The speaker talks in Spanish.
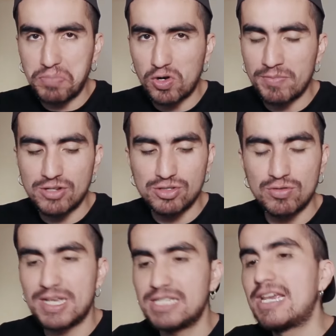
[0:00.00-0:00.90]
poco menos
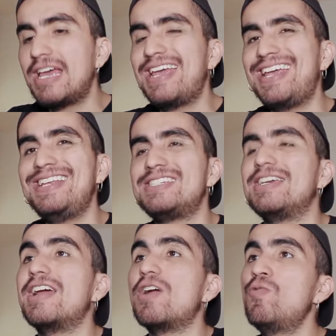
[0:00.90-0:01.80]
de un mes
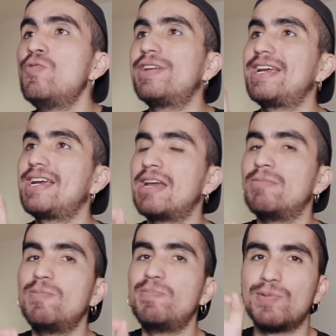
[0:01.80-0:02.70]
inicié un
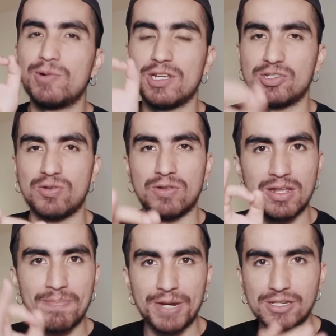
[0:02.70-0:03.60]
reclamo por
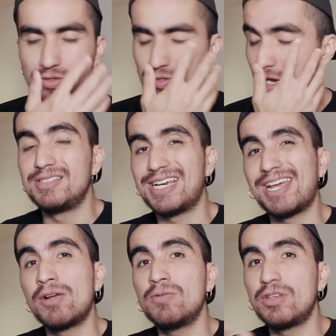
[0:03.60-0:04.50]
protección de precios, ya
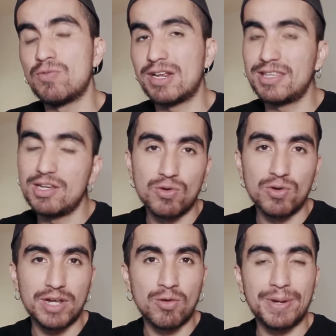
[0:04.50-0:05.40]
que encontré un
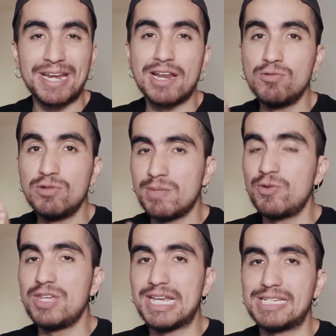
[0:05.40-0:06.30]
artículo que compré en el
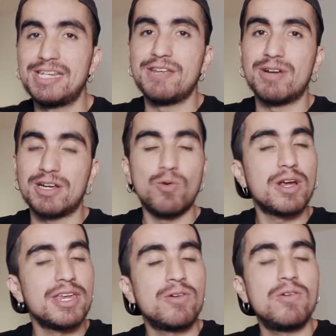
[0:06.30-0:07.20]
último día sin IVA que hubo
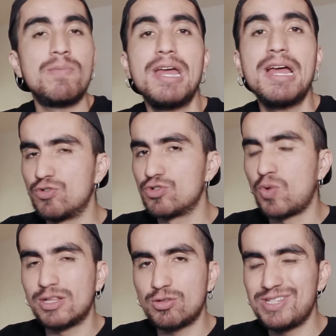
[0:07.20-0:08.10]
aquí en Colombia, unos
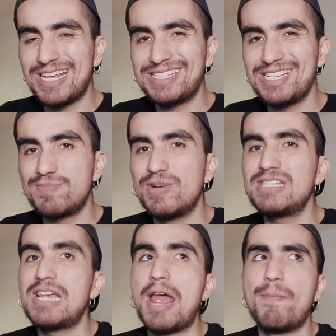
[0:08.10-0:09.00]
cuantos días
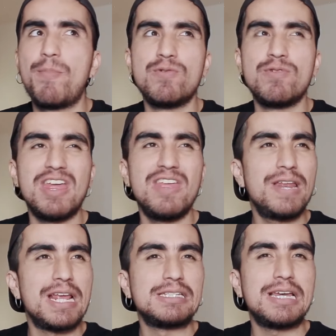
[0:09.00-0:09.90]
después, por una
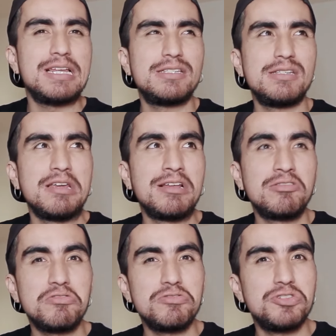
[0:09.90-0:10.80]
diferencia de
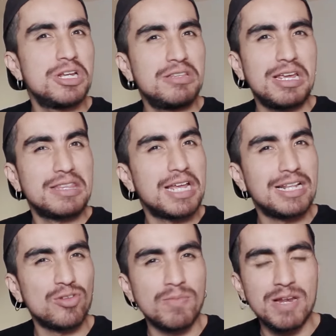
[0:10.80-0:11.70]
180 y
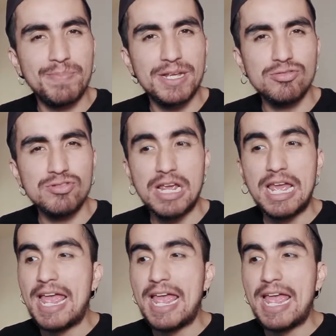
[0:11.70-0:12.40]
tanto mil pesos,